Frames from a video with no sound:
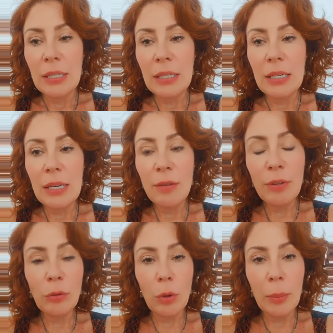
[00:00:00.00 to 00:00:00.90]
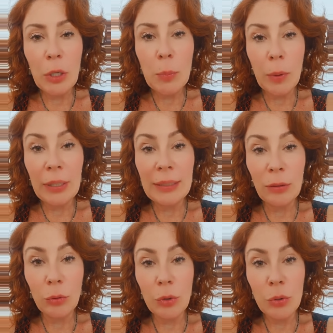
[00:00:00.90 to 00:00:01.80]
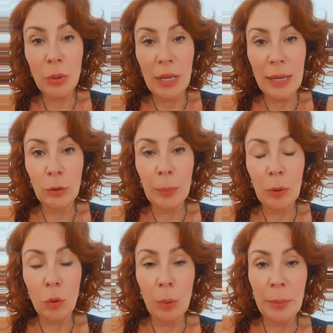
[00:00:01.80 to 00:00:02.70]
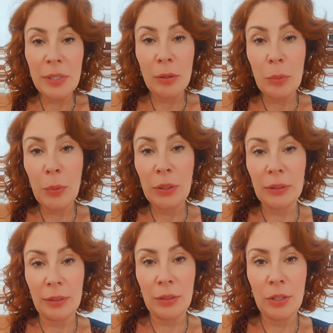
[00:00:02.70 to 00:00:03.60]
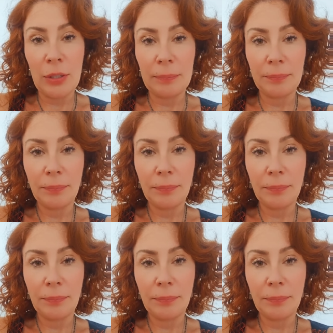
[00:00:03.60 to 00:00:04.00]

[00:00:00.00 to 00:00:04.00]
que eventualmente podem estar do nosso lado para alguma missão importante.